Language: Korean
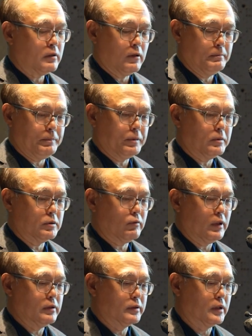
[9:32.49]
컴포넌트
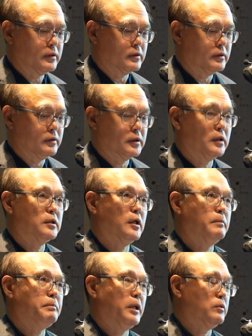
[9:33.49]
관련돼서는 이제
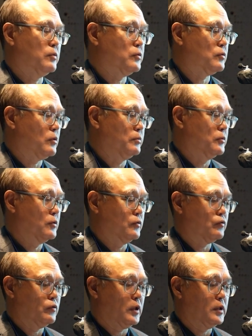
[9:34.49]
제가 빼놓을 수 없는 것
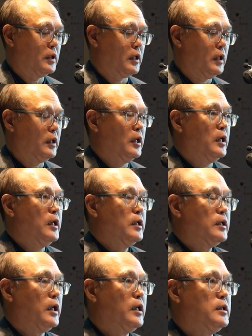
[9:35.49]
중에 하나가
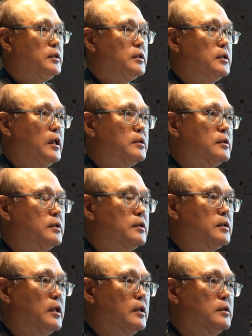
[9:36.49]

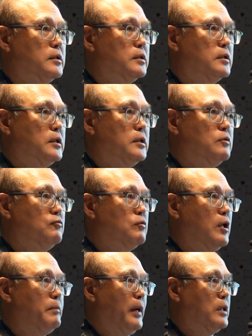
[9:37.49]
KCSC라는
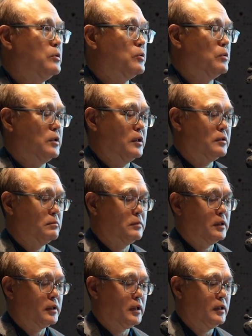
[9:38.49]
기구가 발족이
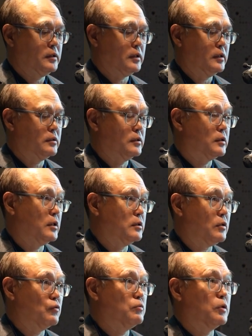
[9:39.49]
됐습니다. KCSC가
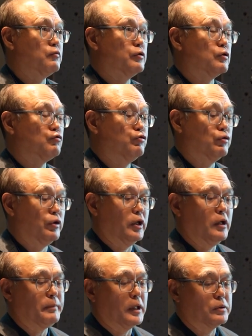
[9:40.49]

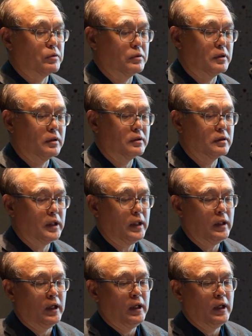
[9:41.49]
1999년에 발족이 됐는데